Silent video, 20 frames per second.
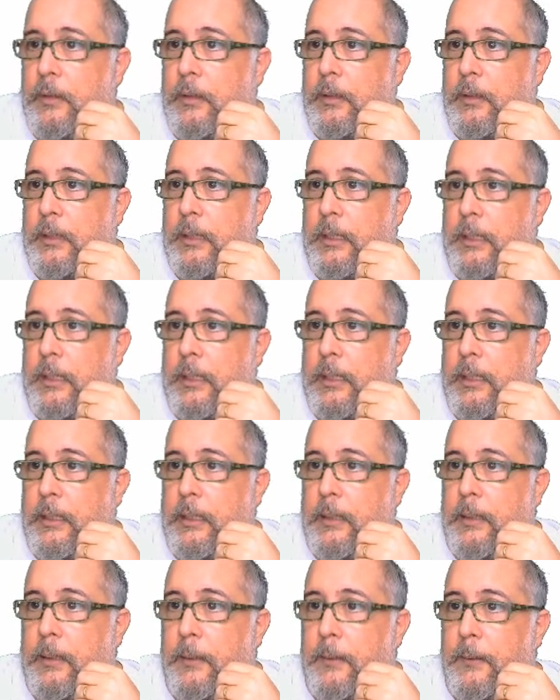Ah,
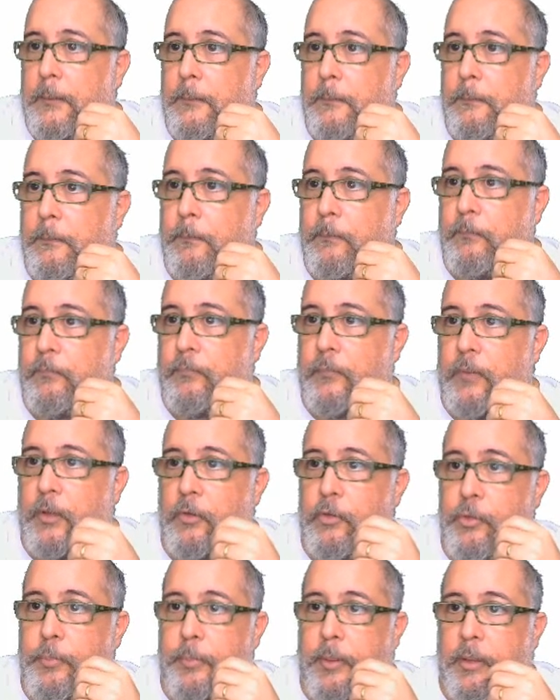eu
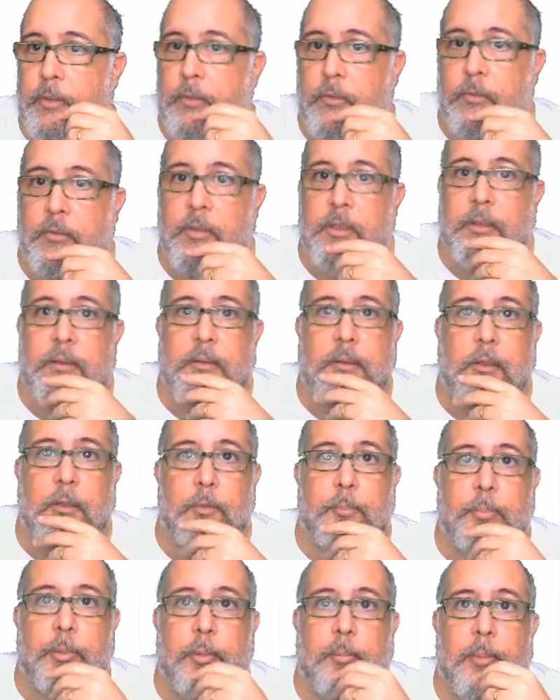espero que não dê
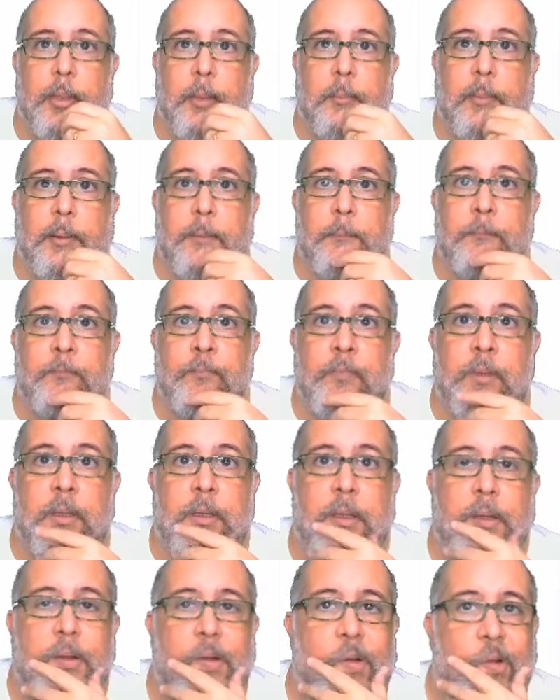tanto problema.
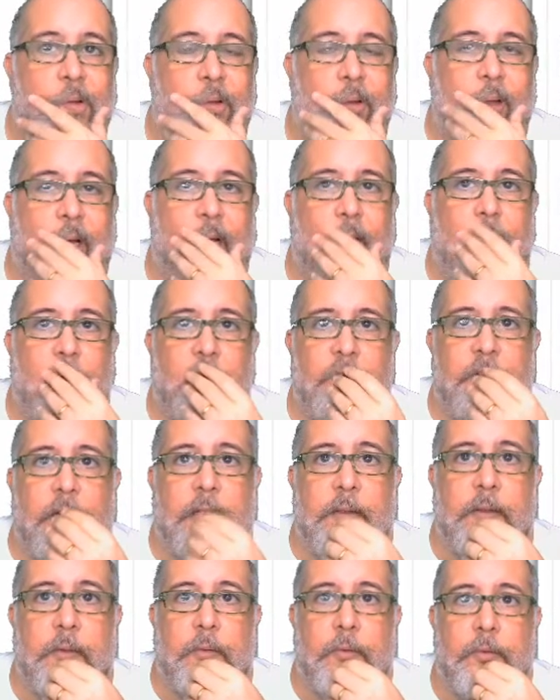Tá, já
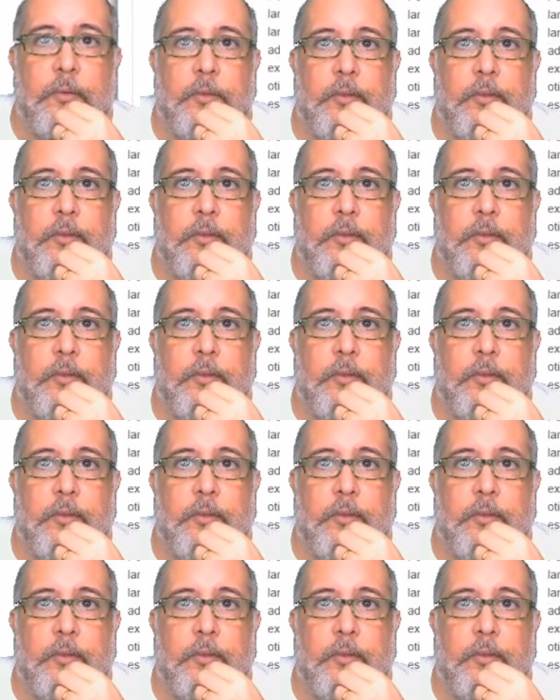deu.